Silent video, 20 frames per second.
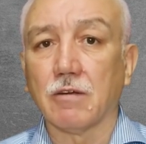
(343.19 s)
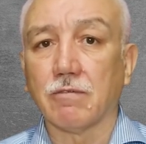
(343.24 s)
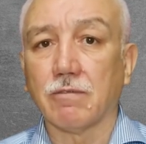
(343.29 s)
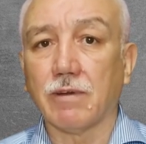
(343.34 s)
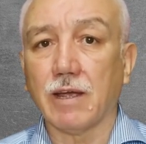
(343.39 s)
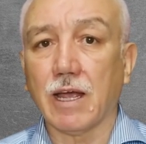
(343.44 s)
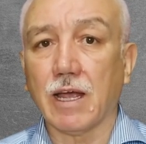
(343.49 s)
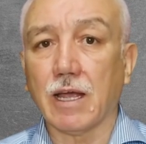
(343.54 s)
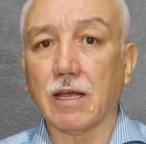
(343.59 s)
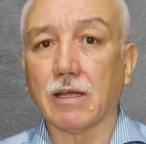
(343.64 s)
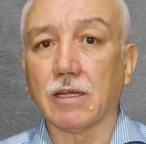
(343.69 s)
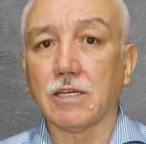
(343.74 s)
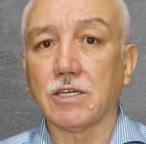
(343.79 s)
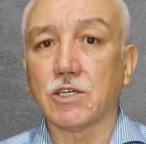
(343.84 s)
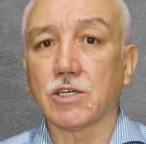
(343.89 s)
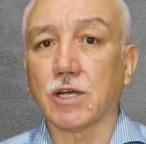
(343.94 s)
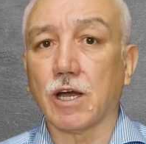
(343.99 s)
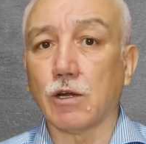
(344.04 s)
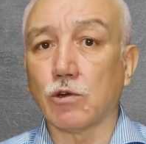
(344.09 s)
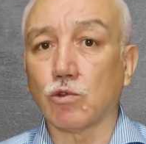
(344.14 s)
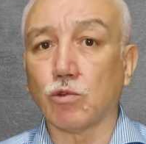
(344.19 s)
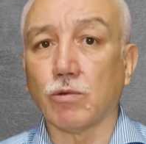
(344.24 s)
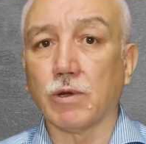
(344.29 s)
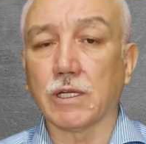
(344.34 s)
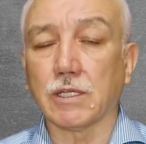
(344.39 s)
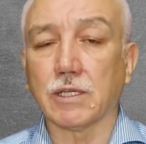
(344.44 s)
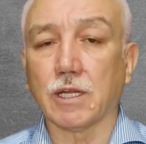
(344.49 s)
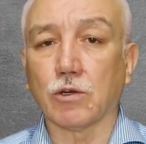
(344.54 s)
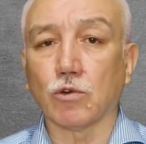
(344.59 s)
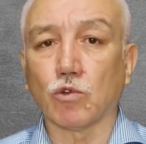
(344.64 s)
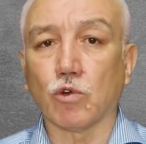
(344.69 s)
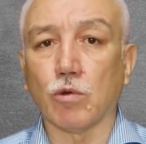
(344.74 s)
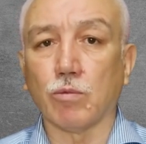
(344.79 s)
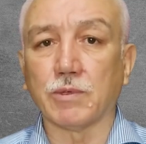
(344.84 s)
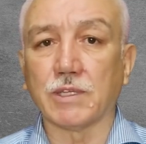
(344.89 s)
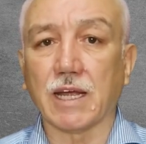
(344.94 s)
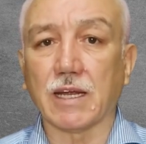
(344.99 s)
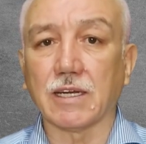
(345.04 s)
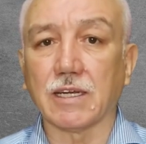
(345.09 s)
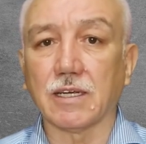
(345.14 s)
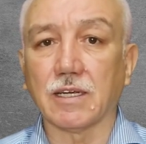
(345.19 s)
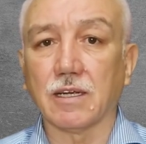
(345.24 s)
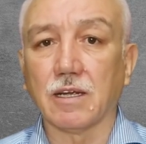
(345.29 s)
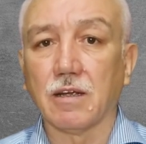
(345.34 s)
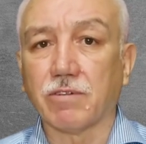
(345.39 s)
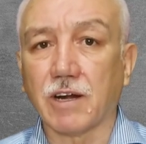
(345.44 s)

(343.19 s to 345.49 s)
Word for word: ve işgal kuvvetleri komutanı